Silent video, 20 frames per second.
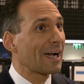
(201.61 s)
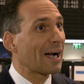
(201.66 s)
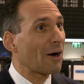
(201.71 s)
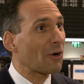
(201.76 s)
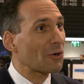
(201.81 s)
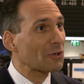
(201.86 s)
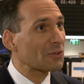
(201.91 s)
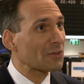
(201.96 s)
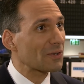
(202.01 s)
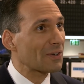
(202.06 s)

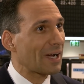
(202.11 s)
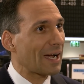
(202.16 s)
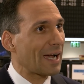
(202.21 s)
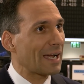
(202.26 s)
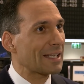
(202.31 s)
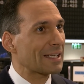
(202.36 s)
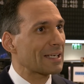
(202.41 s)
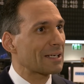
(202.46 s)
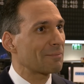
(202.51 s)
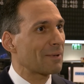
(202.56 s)
auch zu
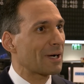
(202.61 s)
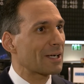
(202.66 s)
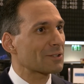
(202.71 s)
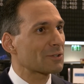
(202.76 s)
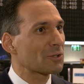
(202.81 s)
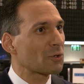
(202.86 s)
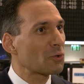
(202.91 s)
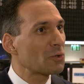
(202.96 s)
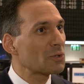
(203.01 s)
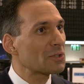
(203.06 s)

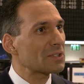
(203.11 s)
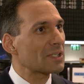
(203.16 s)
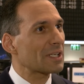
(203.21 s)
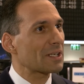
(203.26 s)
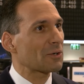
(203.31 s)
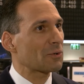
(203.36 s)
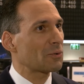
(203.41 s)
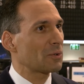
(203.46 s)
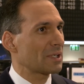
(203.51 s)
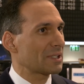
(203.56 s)
einigermaßen
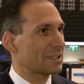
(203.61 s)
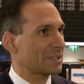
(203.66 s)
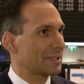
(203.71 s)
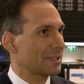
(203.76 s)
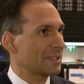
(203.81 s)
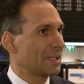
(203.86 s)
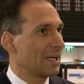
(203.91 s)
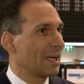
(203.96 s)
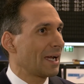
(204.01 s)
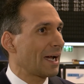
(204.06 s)
günstigen
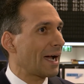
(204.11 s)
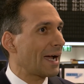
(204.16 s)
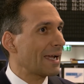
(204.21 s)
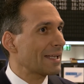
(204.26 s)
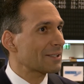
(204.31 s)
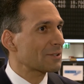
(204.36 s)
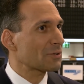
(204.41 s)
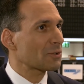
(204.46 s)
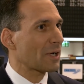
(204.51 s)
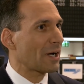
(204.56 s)
Kursen
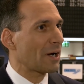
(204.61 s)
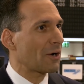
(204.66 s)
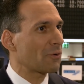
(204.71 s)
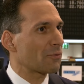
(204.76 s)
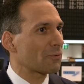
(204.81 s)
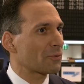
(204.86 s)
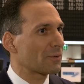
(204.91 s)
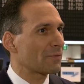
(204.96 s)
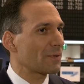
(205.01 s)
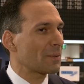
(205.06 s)
einzukaufen.